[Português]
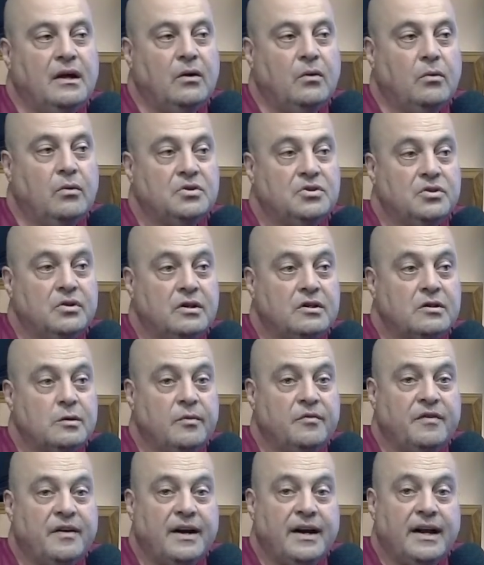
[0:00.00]
Hoje nós
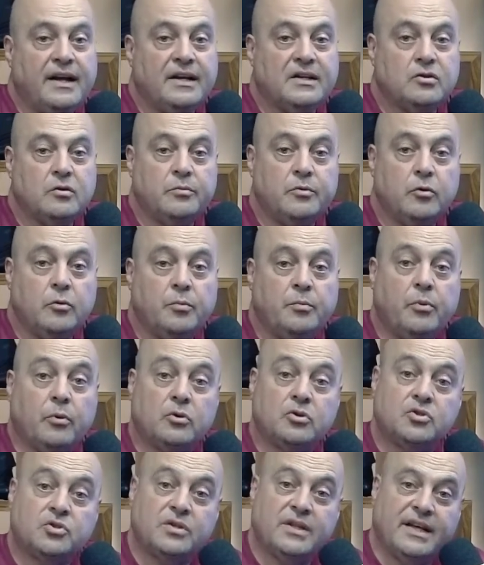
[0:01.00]
vamos falar sobre o
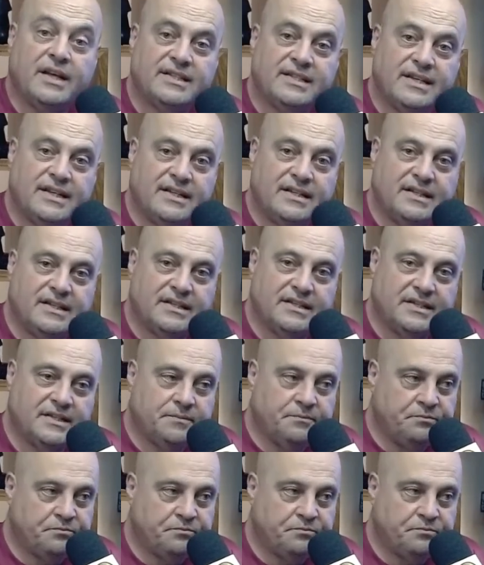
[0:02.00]
Poço das Antas.